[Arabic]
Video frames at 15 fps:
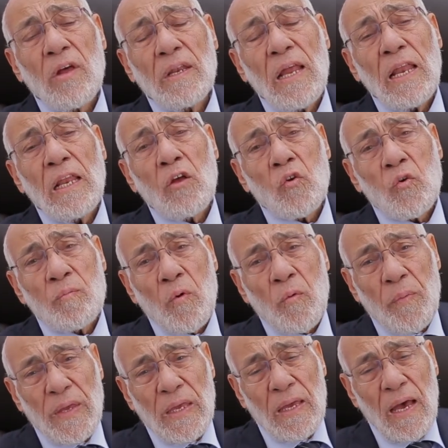جلال
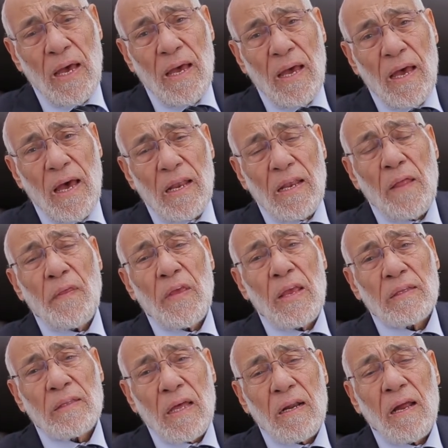الربوبية الذي
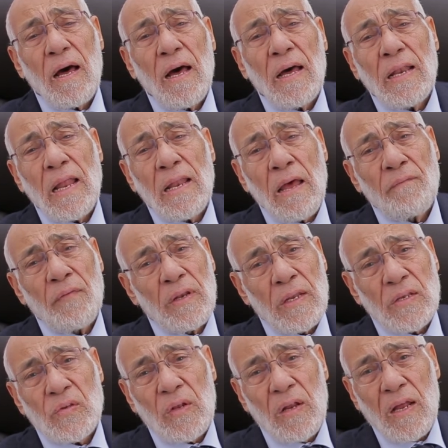يتراءى لنا في
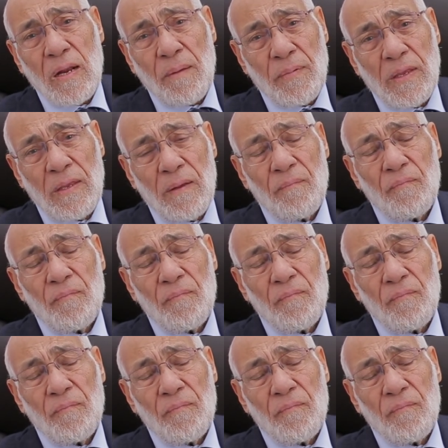النص العربي